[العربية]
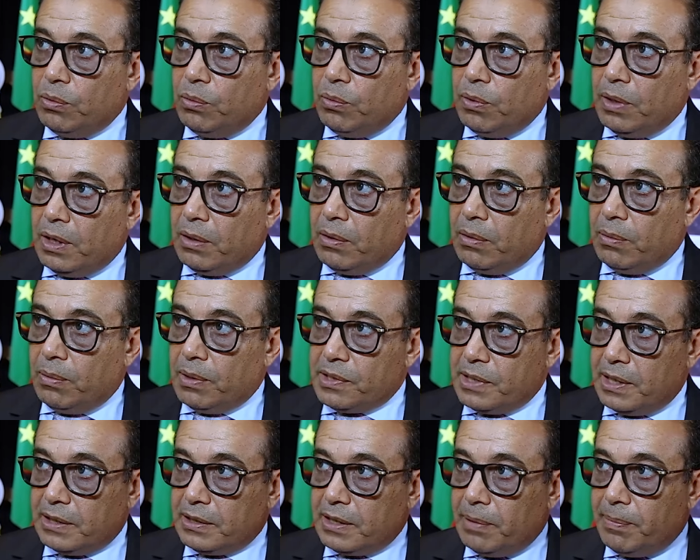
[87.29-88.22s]

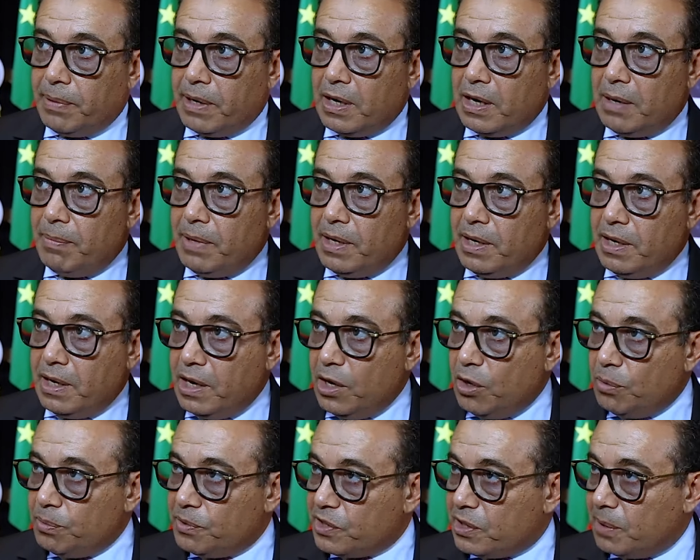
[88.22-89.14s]
والوساطه البرلمانيه
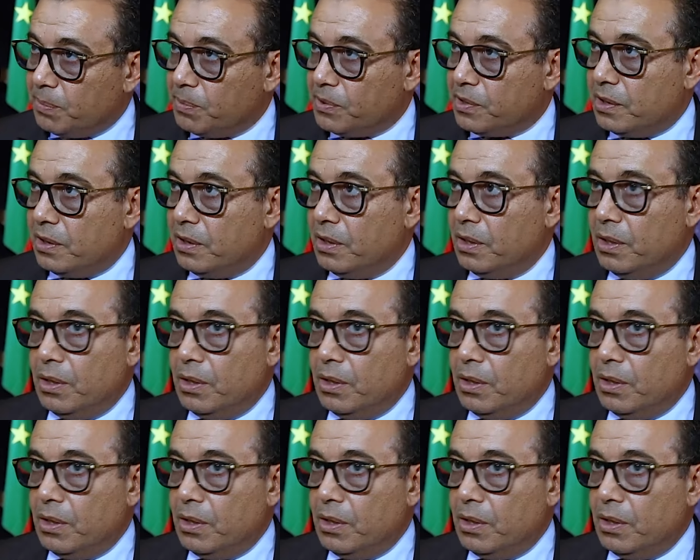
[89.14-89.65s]
يوم السبت